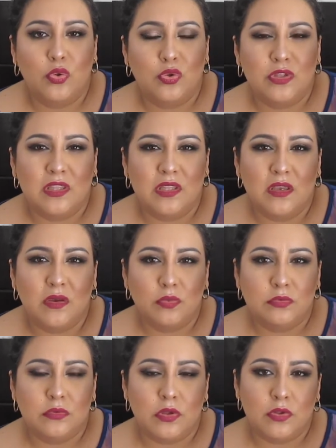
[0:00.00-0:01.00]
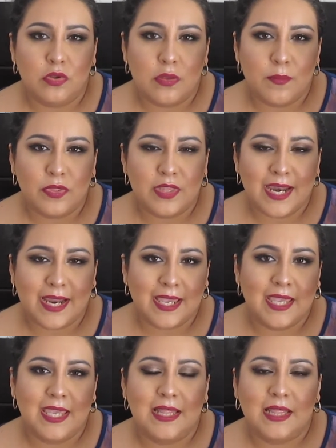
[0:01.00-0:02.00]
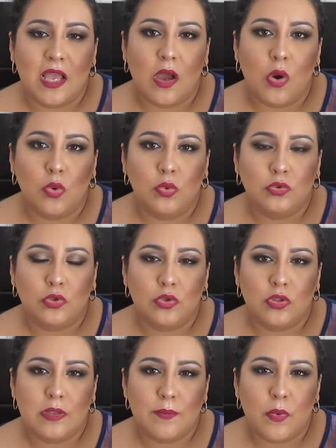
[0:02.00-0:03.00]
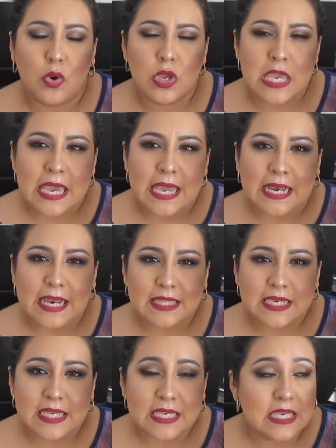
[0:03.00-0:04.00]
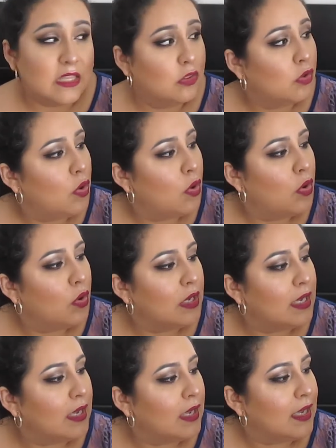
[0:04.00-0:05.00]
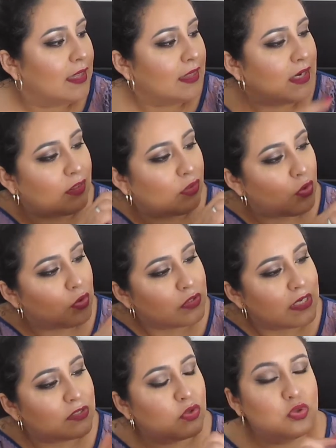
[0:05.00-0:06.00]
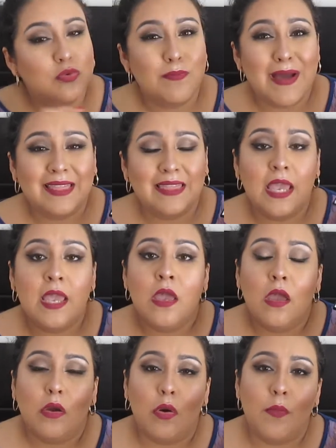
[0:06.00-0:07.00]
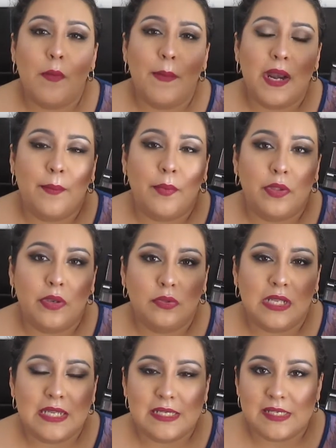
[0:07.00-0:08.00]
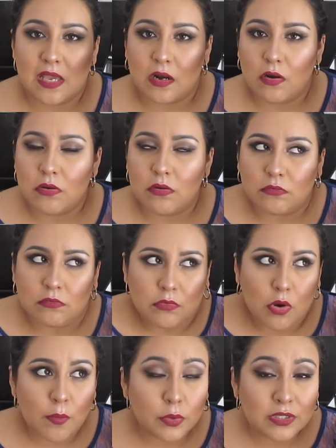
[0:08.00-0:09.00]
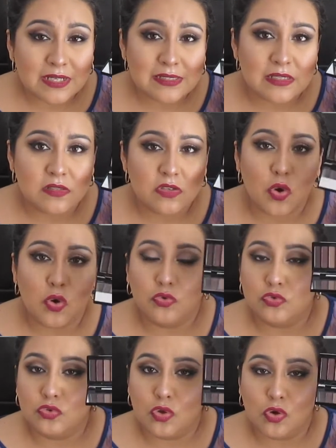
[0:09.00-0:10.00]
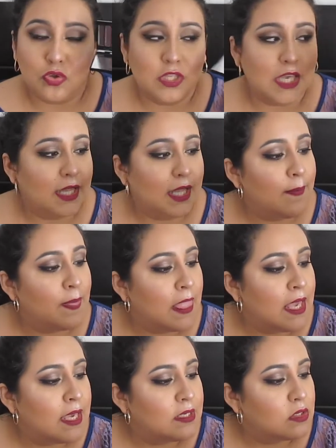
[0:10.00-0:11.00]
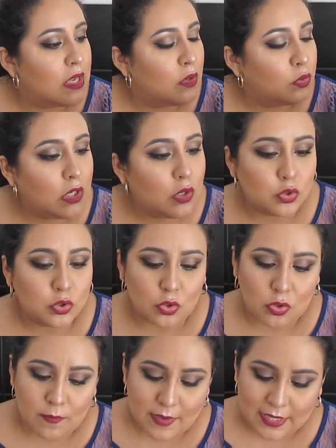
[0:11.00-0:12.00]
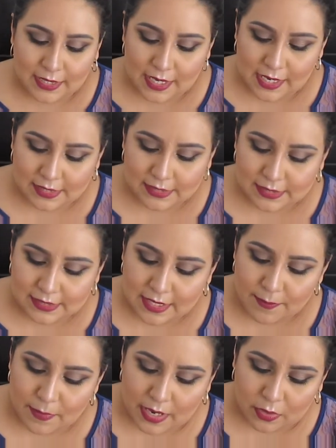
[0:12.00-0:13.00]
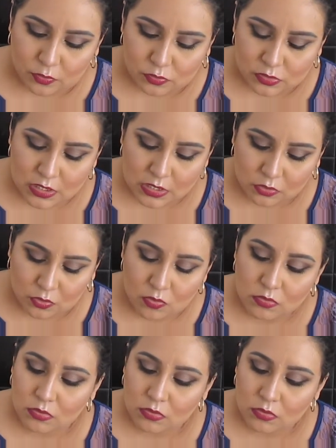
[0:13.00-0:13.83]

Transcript: no tiene un tono tipo naranjita o un tono tipo ladrillito eh, entre todos estos mate como para poder utilizarlo como transición, no lo tiene, el único tono mate es este marroncito